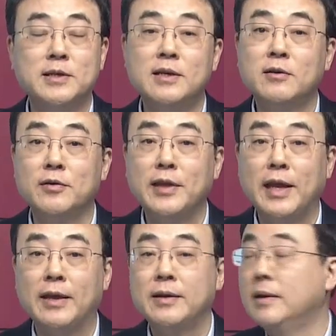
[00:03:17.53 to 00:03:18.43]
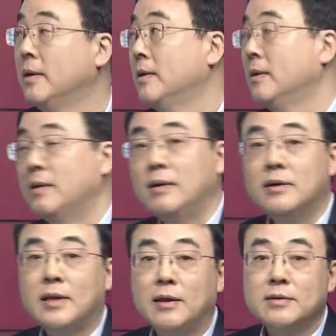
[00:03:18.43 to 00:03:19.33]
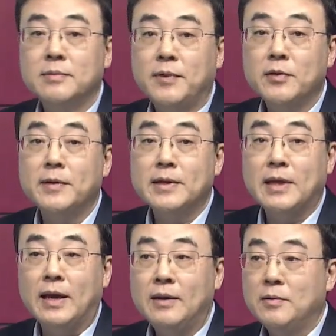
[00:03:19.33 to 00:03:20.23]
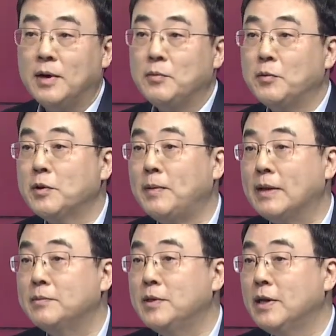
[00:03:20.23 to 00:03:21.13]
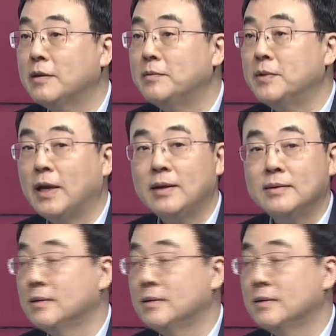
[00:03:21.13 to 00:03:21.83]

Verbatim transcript: 드릴 건데 어, 일단 펀더멘탈 어, 보면서 말씀드리겠습니다.